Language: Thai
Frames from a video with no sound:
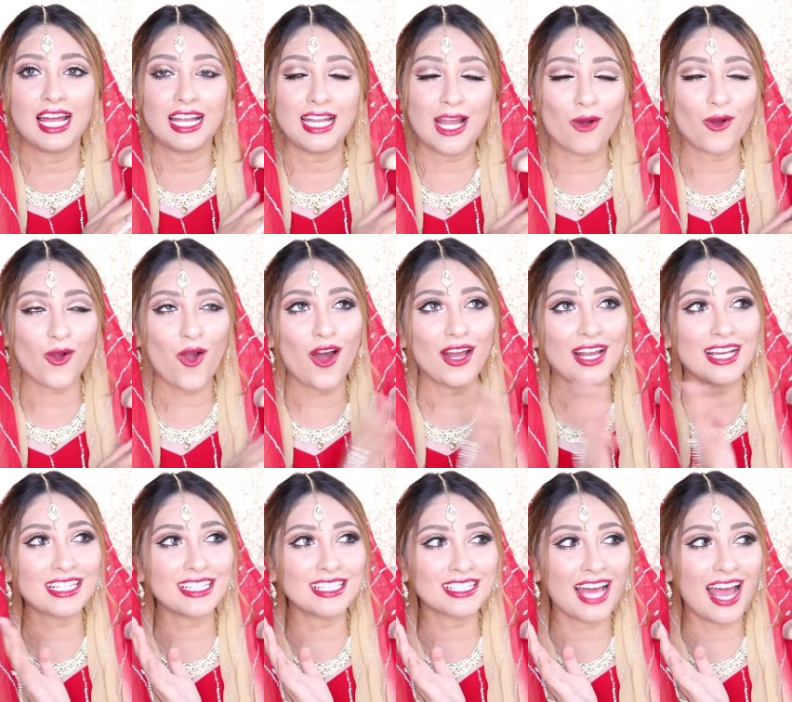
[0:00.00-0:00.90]
แล้วก็
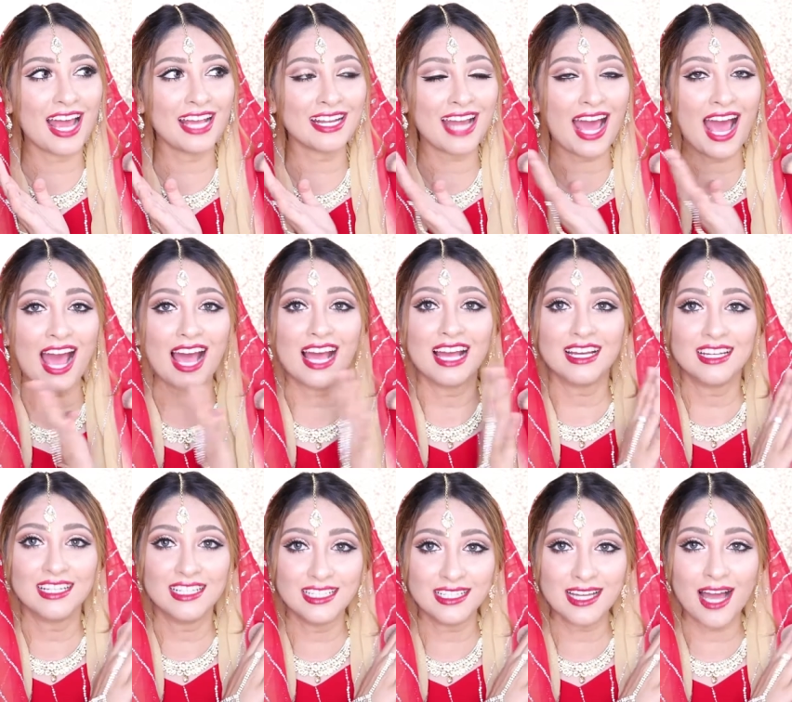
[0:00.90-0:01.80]
ถ้าเกิดให้นา
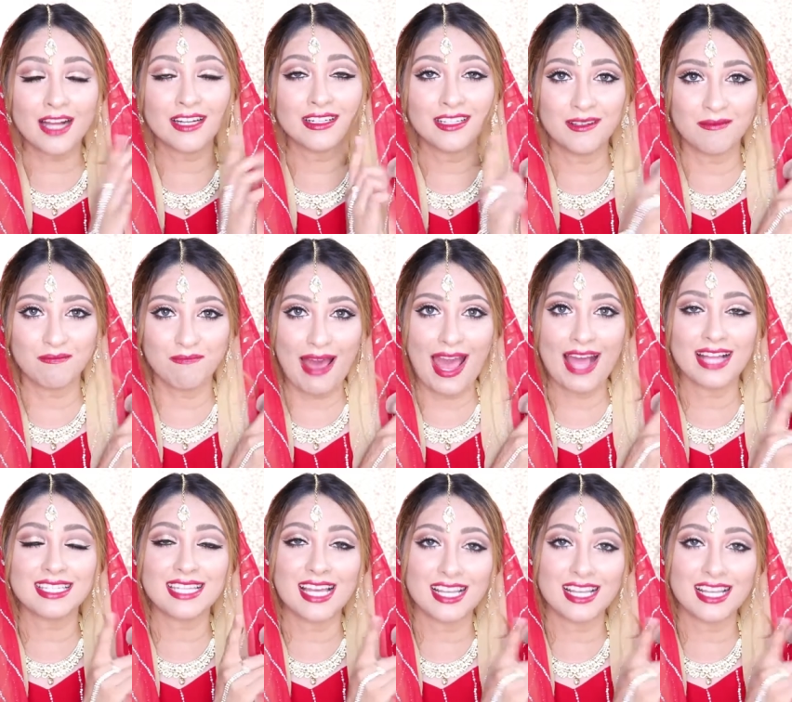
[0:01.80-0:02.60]
เลือกหนึ่งแปรง